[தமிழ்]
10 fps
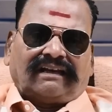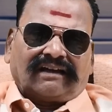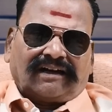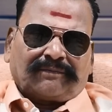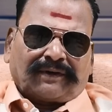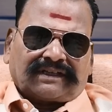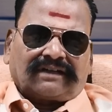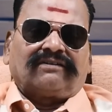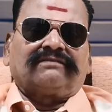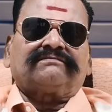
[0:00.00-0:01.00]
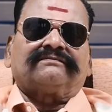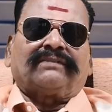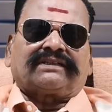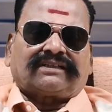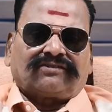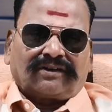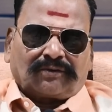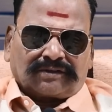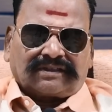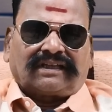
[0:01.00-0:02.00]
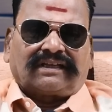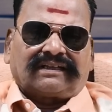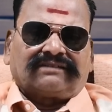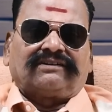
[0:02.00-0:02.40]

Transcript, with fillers: எல்லா பட்டங்களும் மற்றவர்கள் கொடுத்துதான் இருக்க